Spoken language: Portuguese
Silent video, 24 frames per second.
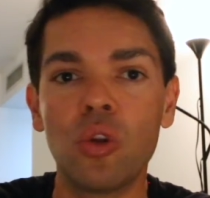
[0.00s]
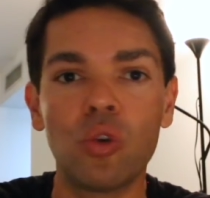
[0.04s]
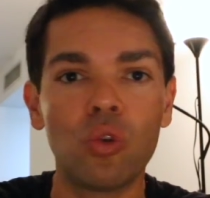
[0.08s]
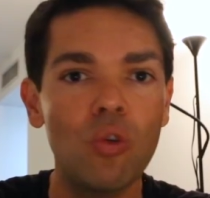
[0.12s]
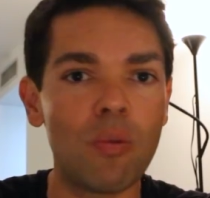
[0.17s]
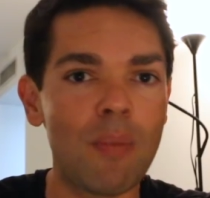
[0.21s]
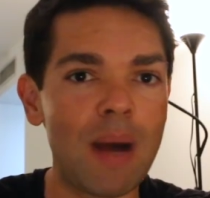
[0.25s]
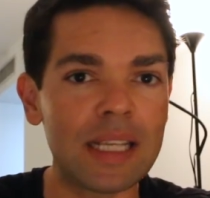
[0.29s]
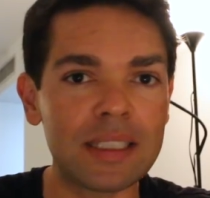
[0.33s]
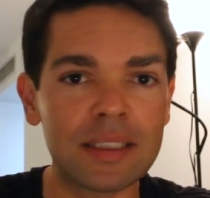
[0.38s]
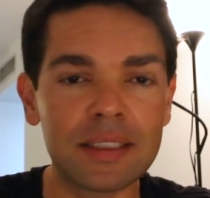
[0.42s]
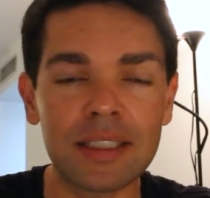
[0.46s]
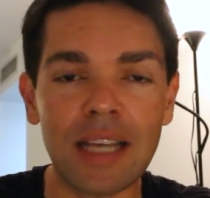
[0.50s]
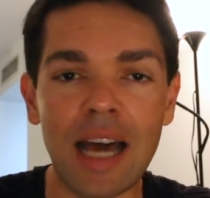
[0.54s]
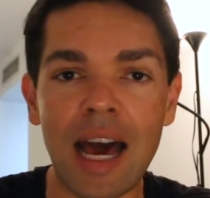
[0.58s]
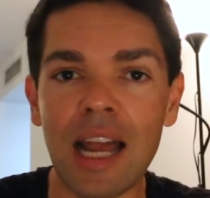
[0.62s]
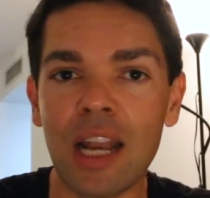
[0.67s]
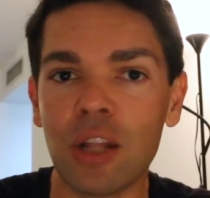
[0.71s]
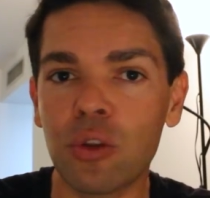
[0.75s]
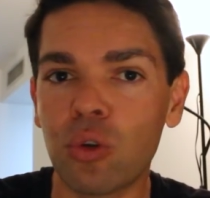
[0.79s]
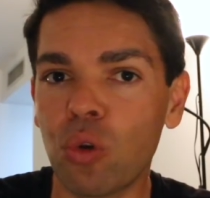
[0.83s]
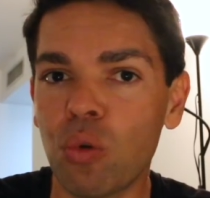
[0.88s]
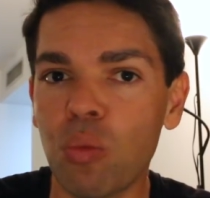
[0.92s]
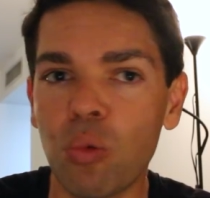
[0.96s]
numa
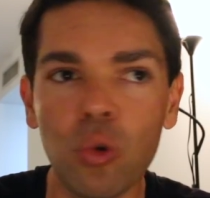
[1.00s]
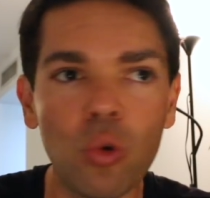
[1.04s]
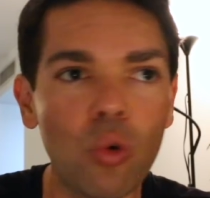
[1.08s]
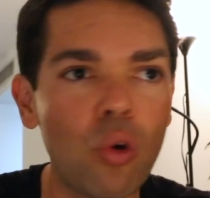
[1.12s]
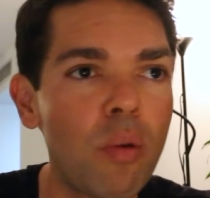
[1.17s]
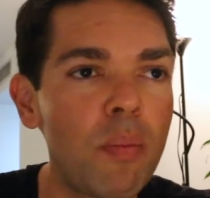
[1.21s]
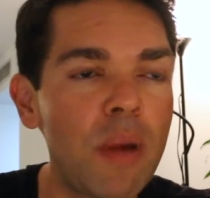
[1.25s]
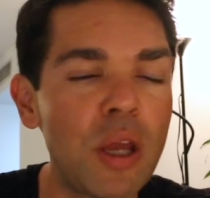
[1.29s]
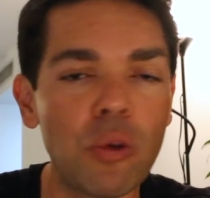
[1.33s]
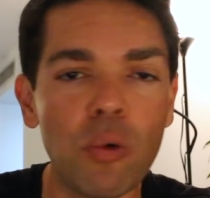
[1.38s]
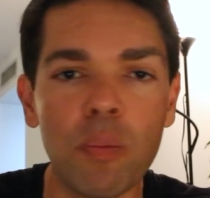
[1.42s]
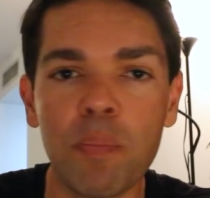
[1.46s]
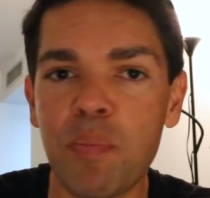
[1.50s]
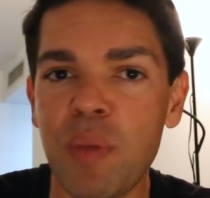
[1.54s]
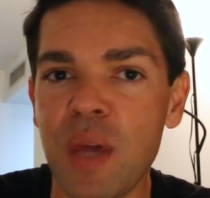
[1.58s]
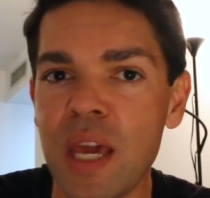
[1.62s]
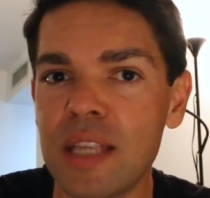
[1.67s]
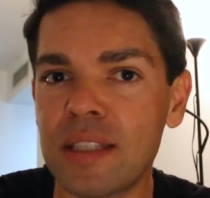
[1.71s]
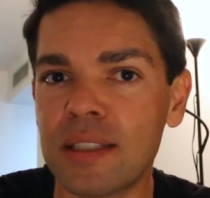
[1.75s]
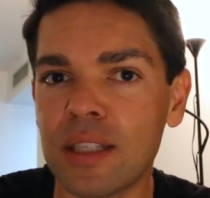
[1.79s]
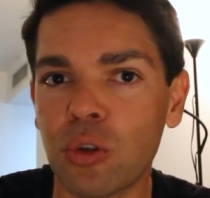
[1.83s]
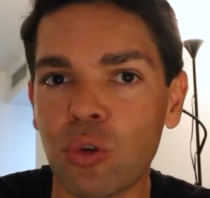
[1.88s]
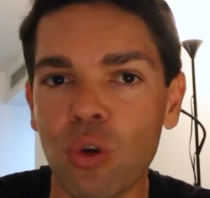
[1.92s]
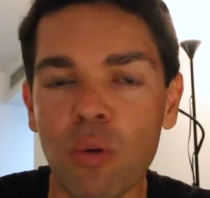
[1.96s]
sala, todo mundo comendo
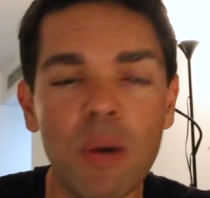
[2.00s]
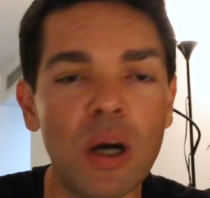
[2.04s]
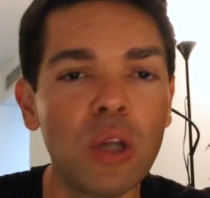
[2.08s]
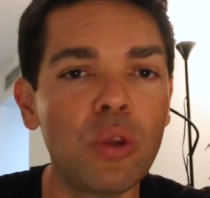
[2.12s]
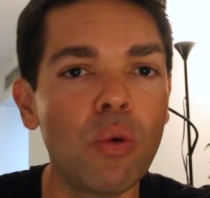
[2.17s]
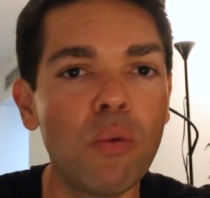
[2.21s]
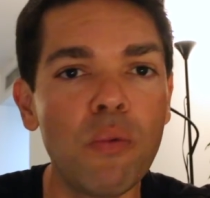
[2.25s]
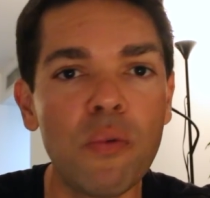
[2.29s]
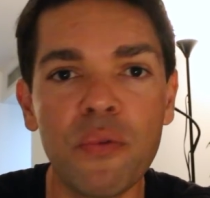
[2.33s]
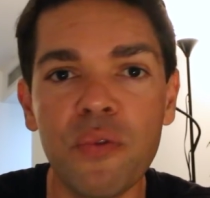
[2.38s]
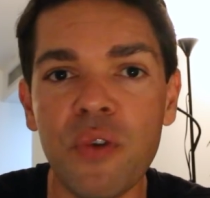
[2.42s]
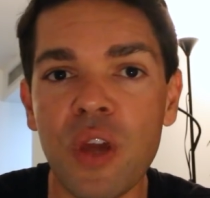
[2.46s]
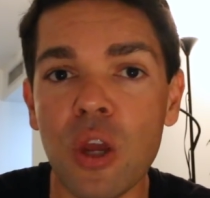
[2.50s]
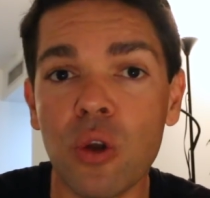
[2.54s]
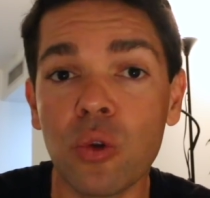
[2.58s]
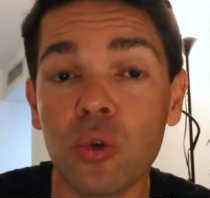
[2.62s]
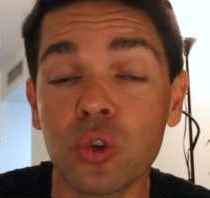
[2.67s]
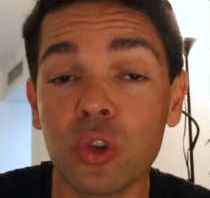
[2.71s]
pizza, tomando um vinho,